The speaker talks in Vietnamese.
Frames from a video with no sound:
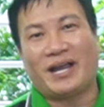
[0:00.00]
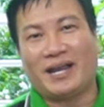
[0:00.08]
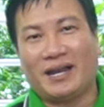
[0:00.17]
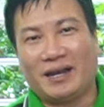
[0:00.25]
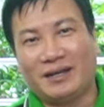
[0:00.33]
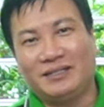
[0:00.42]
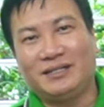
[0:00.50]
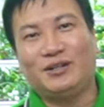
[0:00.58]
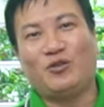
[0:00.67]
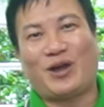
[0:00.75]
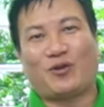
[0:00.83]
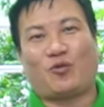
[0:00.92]
hè,
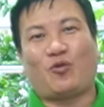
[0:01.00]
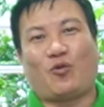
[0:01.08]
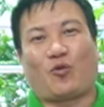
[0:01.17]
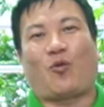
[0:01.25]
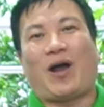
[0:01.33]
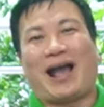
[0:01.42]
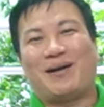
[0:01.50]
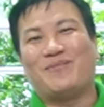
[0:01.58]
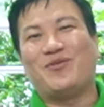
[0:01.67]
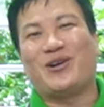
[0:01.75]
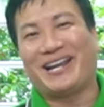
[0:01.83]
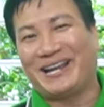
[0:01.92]
những loại củ quả
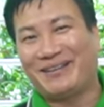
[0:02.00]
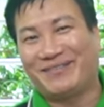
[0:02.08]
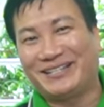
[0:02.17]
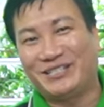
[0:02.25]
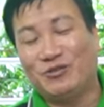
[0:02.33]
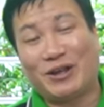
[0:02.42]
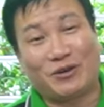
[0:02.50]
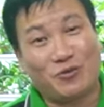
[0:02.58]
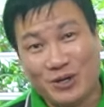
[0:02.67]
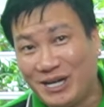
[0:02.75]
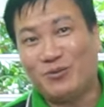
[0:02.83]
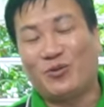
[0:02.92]
mùa hè và những loại
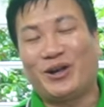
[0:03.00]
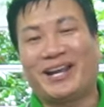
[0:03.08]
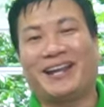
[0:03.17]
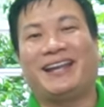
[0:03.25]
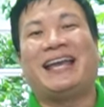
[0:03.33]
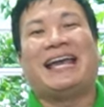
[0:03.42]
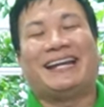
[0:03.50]
nguyên liệu mùa hè